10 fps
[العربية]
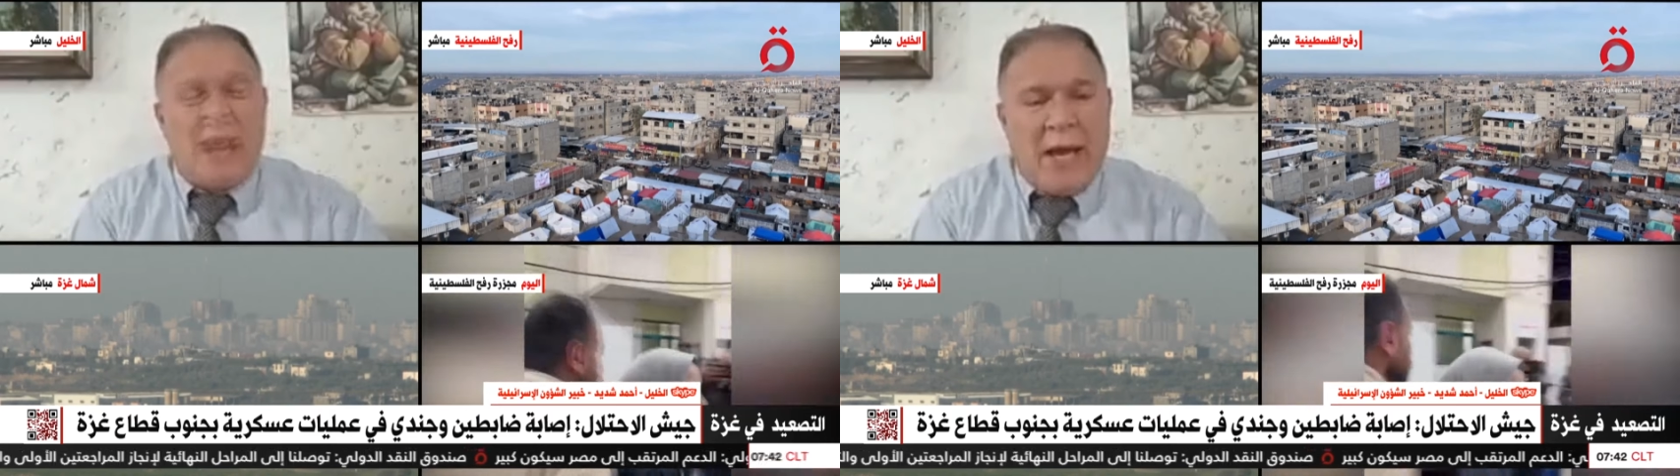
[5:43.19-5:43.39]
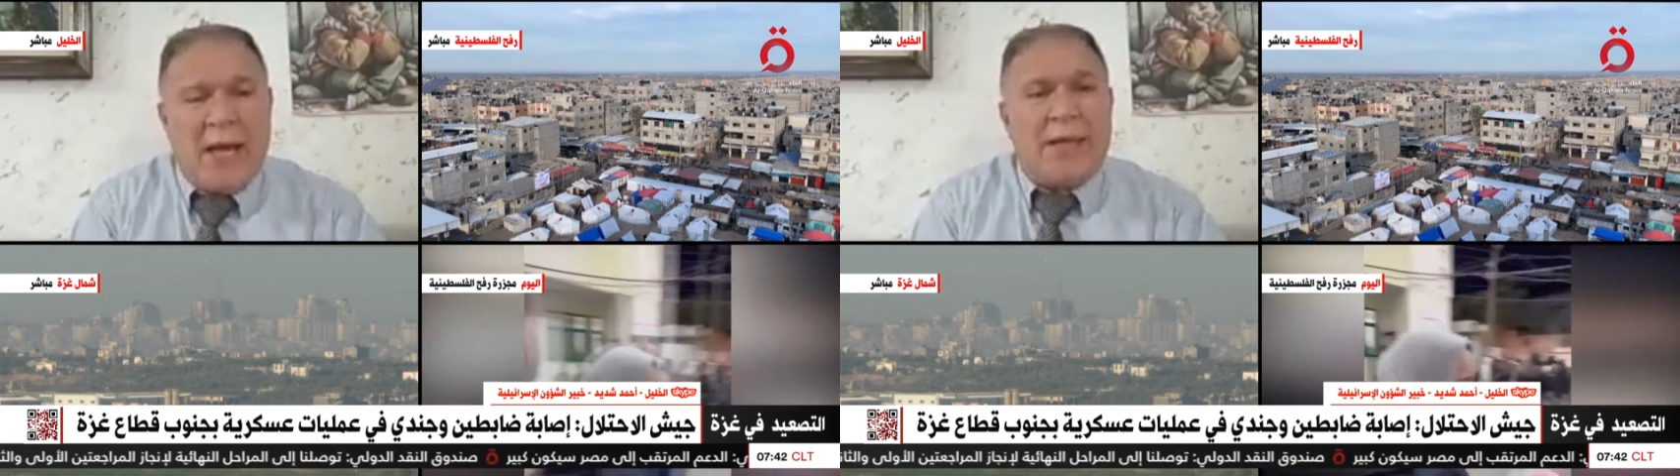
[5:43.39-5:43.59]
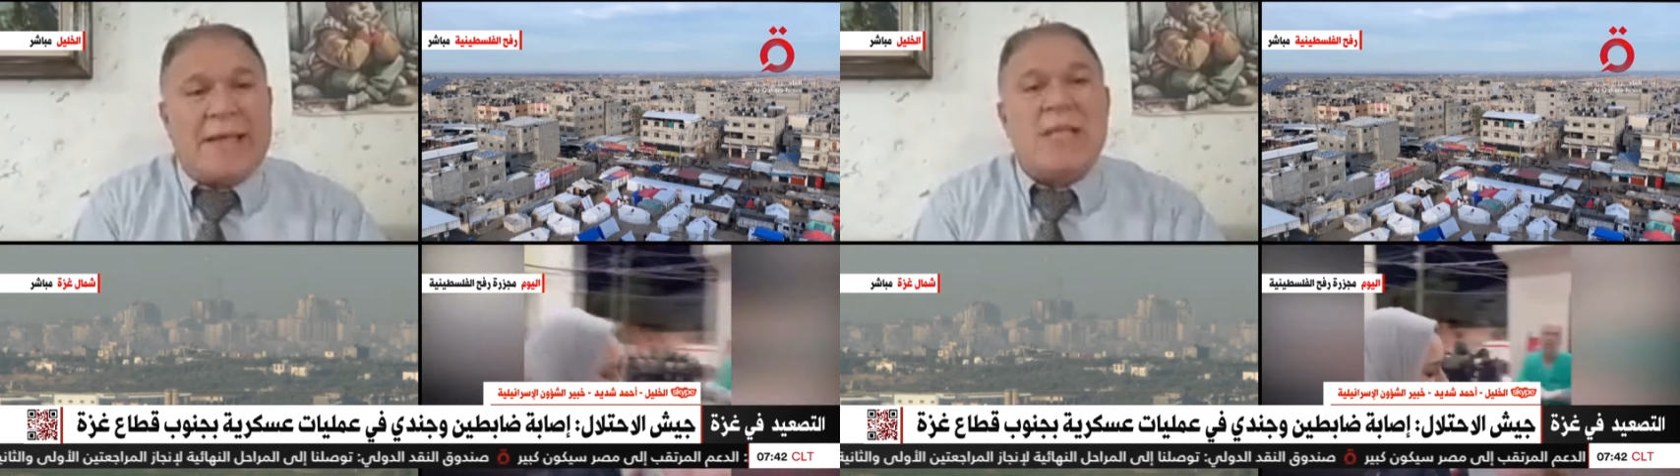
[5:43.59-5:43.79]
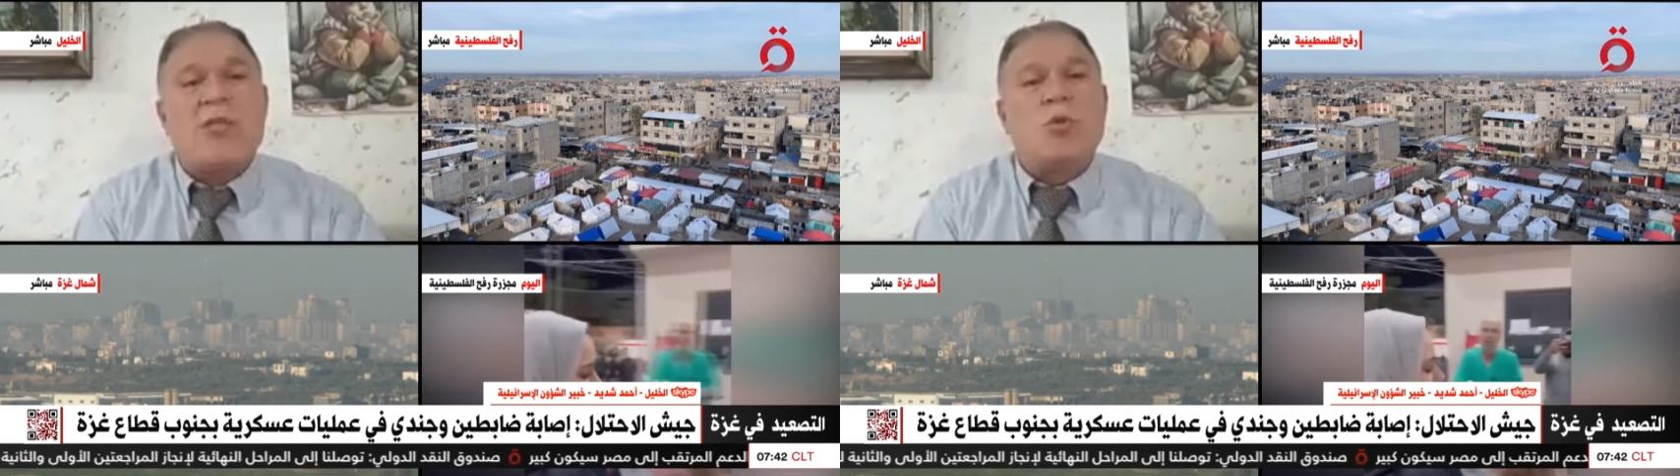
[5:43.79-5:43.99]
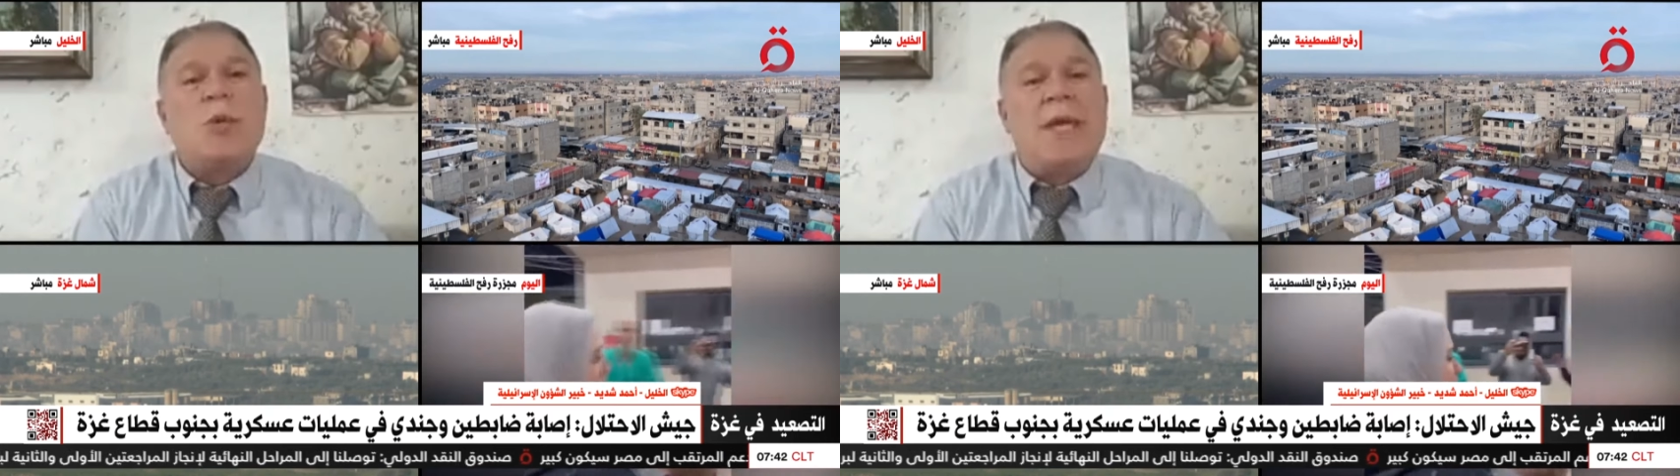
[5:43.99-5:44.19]
هل
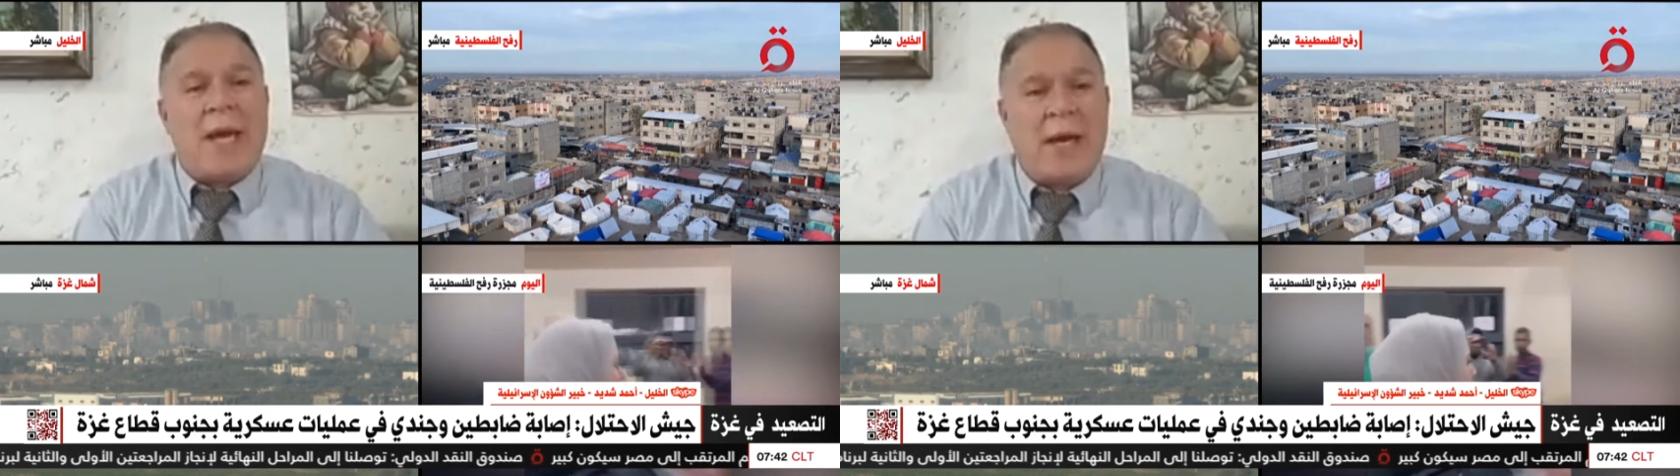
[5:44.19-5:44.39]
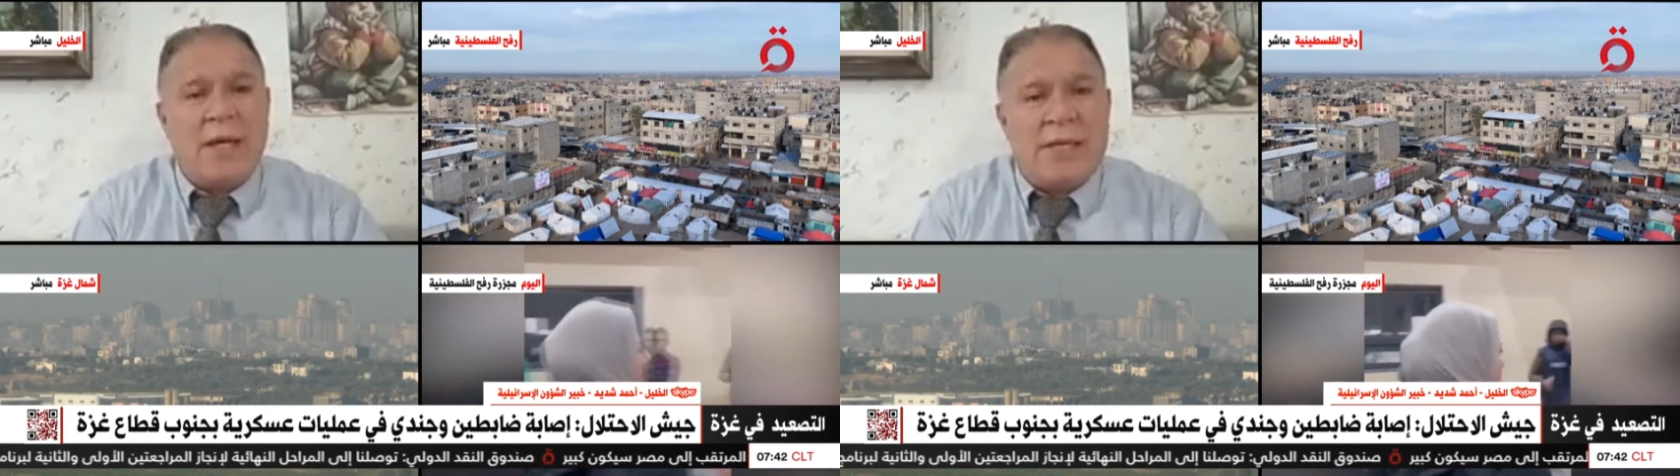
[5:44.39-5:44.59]
تسوية